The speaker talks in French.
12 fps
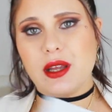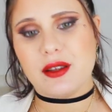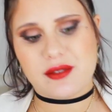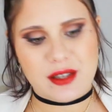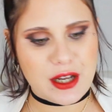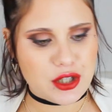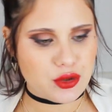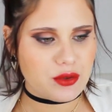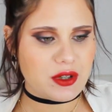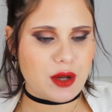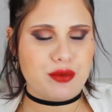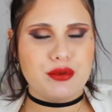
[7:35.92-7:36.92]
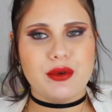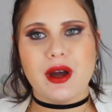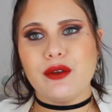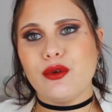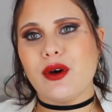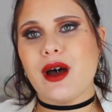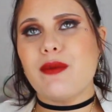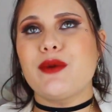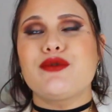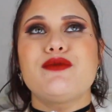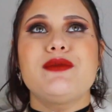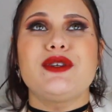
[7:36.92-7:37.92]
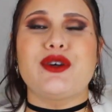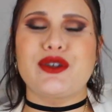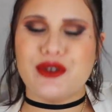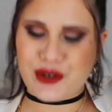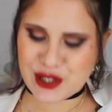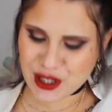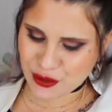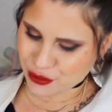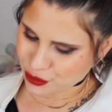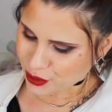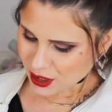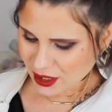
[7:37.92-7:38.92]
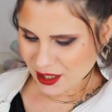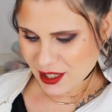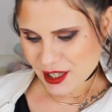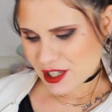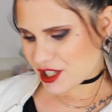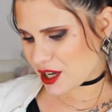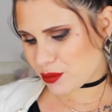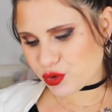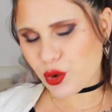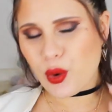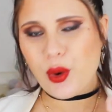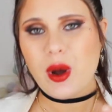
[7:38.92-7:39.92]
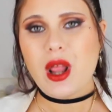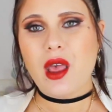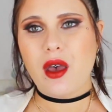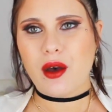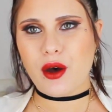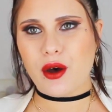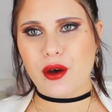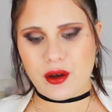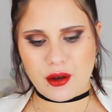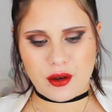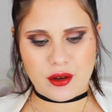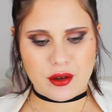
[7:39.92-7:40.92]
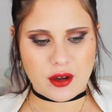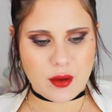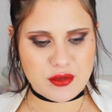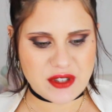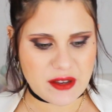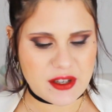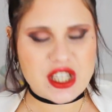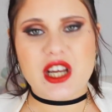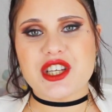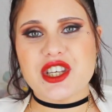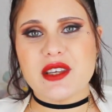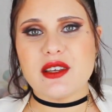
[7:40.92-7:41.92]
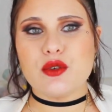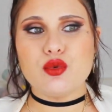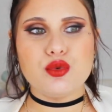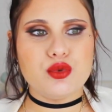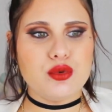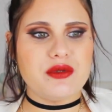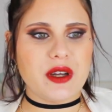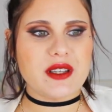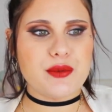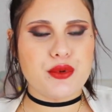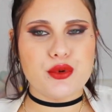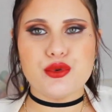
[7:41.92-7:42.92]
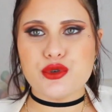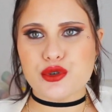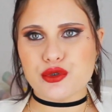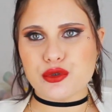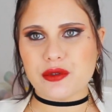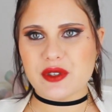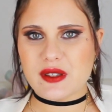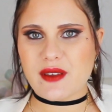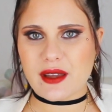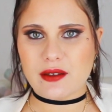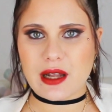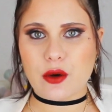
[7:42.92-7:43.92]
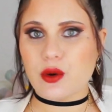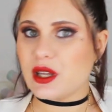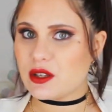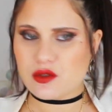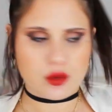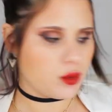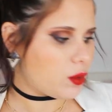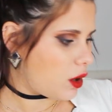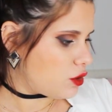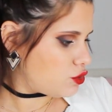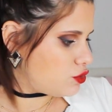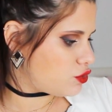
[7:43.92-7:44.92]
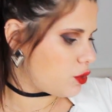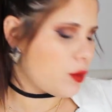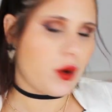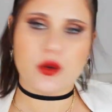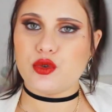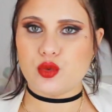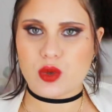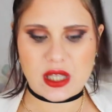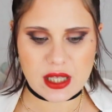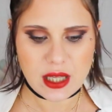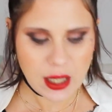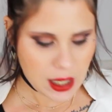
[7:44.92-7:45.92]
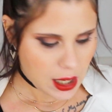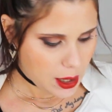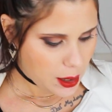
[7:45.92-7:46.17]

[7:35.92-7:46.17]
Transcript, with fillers: et c'est la chose la plus adorable, la plus mignonne que j'ai vue, j'aime trop. Euh, comme vous savez, j'ai acheté des doudous, enfin des peluches sur Vinted, la collection euh, justement Nuki.